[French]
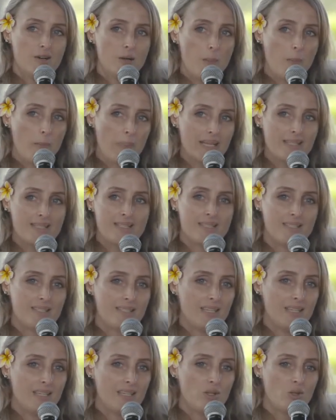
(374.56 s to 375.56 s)
euh,
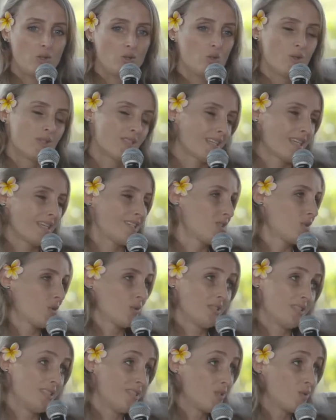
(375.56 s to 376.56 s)
passe et que ne serait-ce
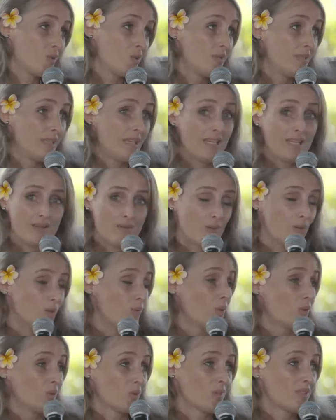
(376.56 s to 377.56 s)
qu'en discuter
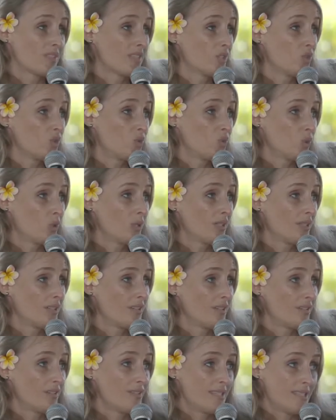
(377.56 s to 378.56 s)
pendant cinq jours,
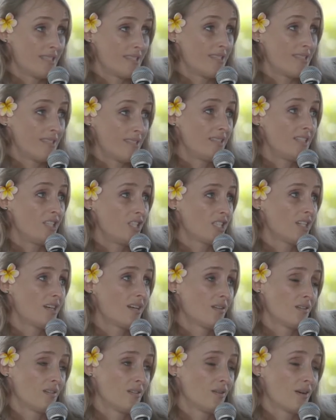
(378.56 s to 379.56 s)
c'est
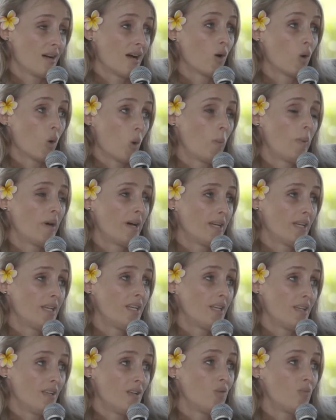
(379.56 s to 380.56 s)
déjà un grand pas
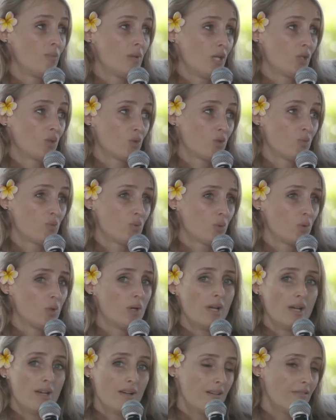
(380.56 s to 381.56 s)
et, une belle chose pour
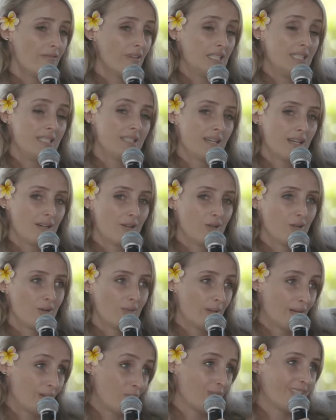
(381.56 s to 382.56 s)
eux.
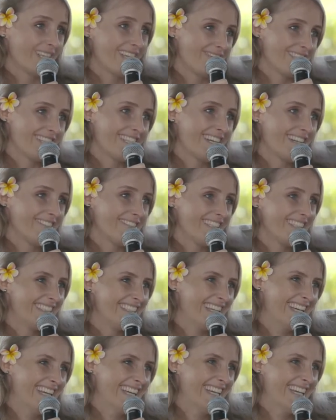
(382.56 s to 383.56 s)
Vanina, bah, André vient
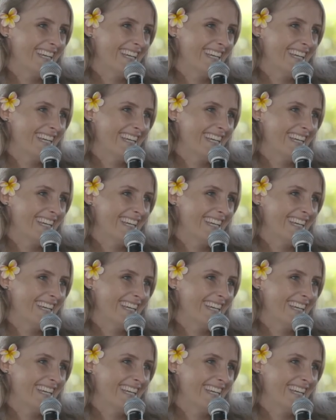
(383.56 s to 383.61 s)
d'arriver.